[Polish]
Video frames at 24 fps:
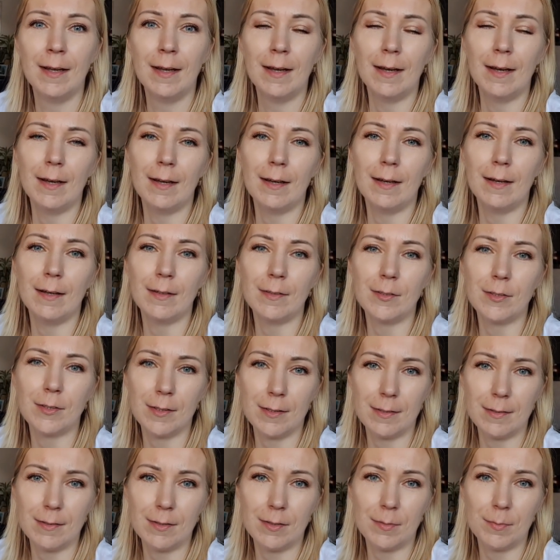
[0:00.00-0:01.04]
e, że
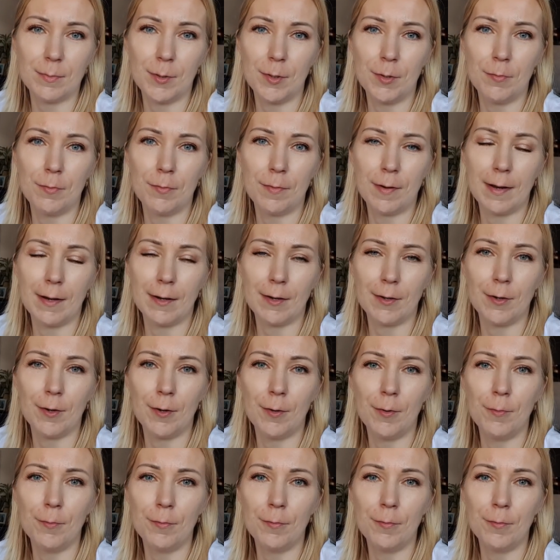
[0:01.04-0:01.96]
jesteś moją fanką.